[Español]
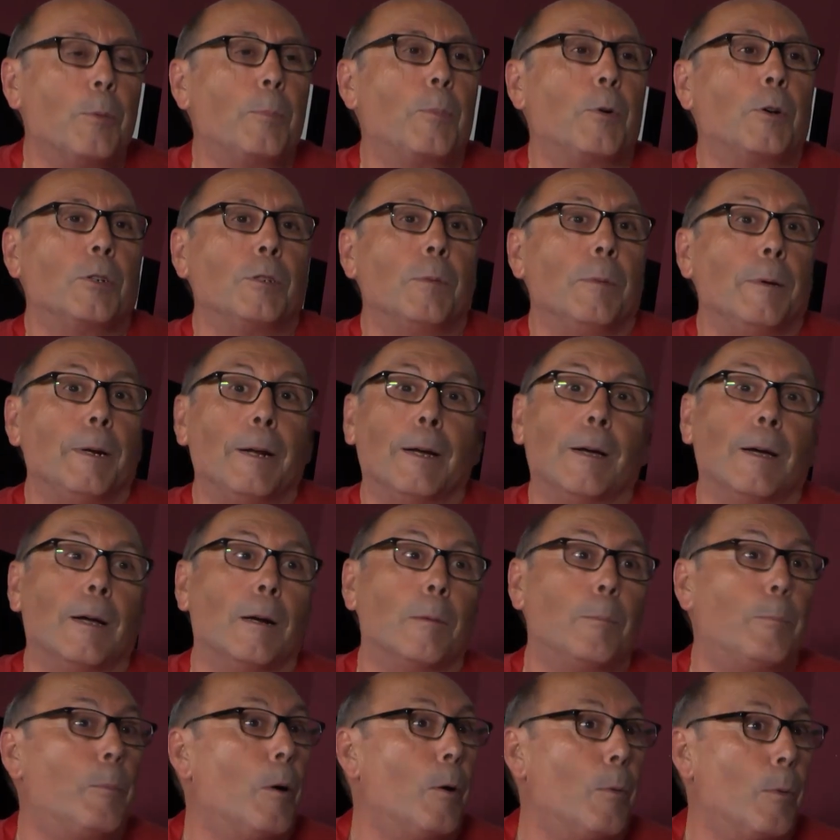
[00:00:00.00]
pues mira,
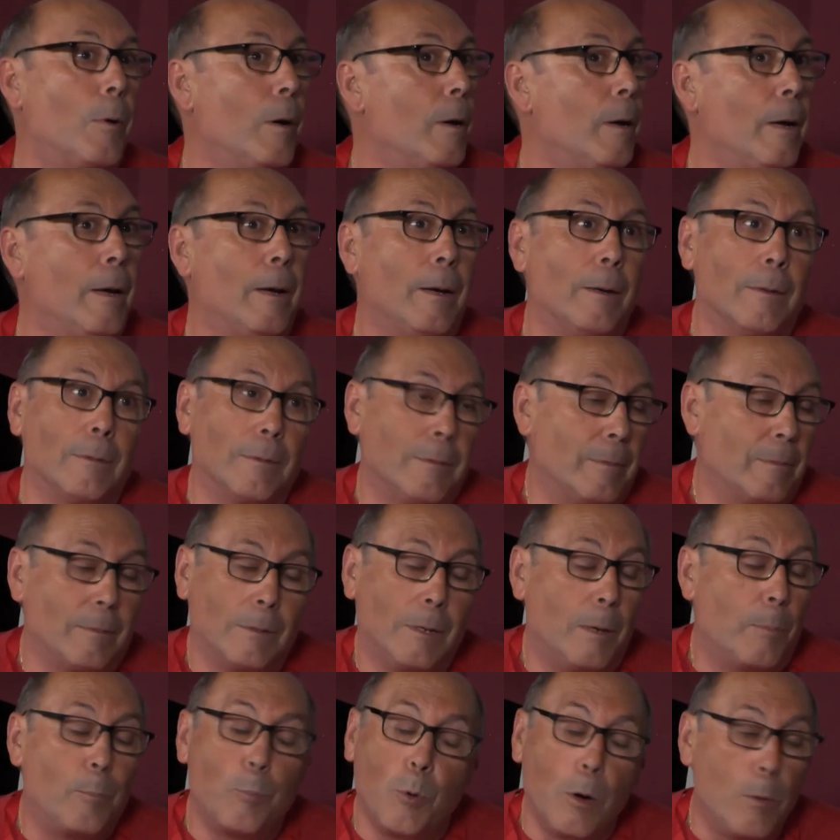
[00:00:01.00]
el pueblo,
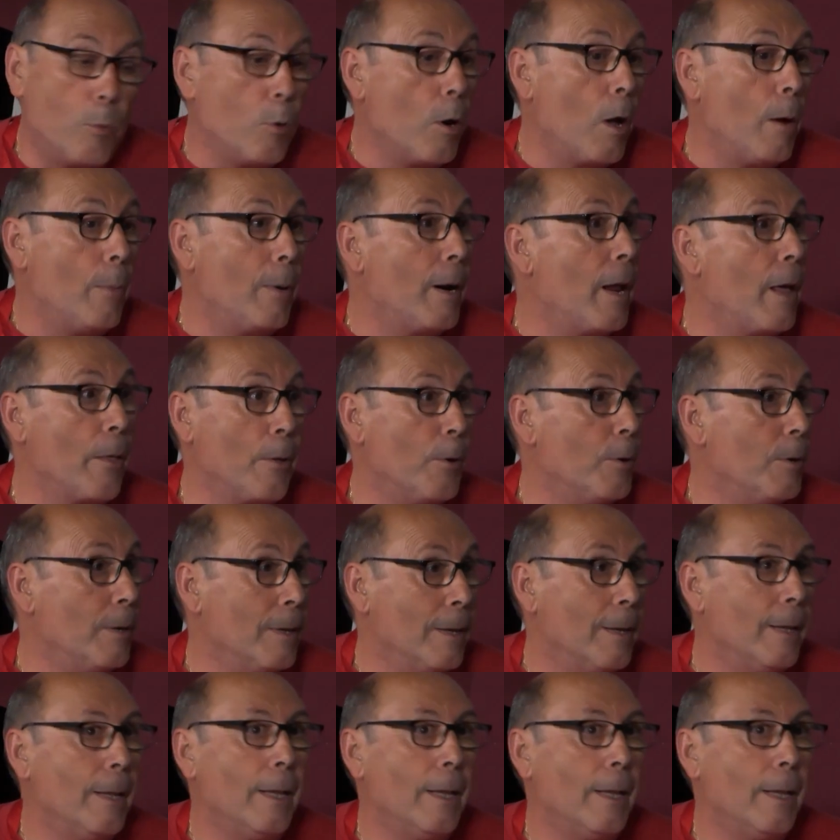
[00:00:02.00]
ha hablado